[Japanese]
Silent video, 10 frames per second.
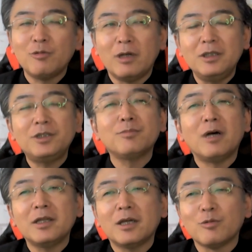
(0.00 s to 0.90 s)
あとはいつ
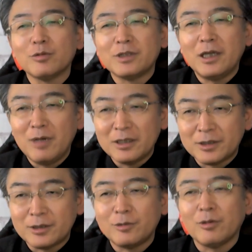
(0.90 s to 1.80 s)
もありがとうございま
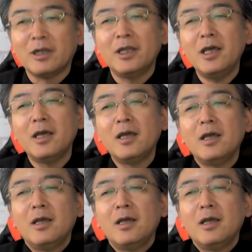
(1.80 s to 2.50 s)
すとかね。